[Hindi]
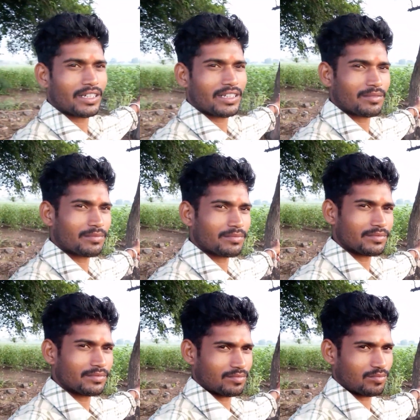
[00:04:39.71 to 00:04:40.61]
है
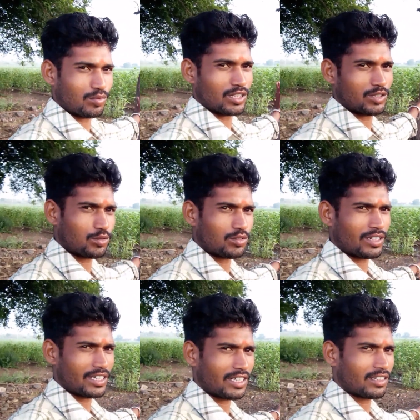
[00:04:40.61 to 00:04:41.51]
पूरी छुप
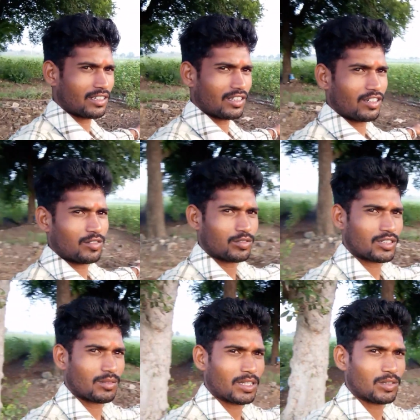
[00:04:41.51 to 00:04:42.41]
गई है
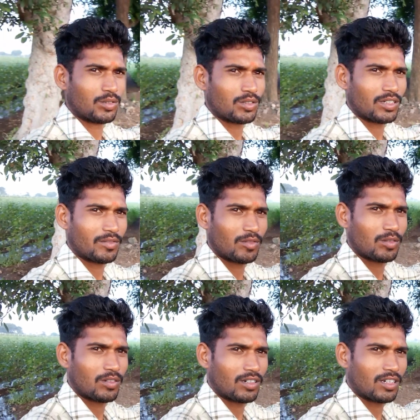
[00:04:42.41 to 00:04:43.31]
उसके बाद दो रही वो
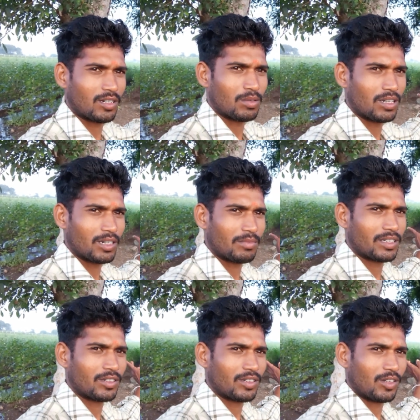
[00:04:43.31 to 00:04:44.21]
अगल बगल में
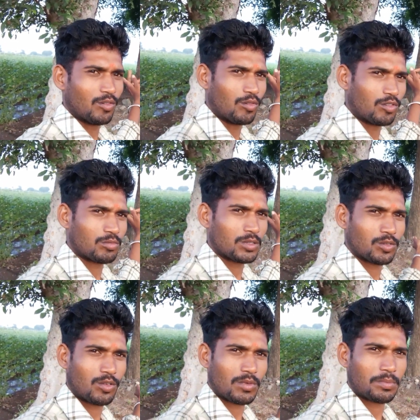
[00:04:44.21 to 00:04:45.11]
और उसमें
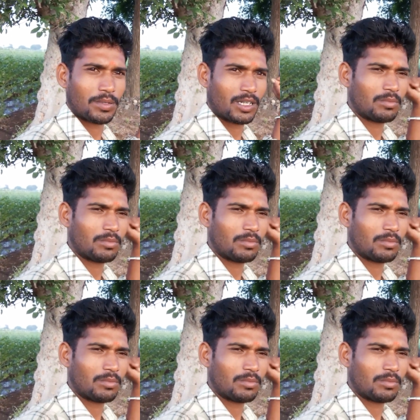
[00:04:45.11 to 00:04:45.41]
दोनों में फल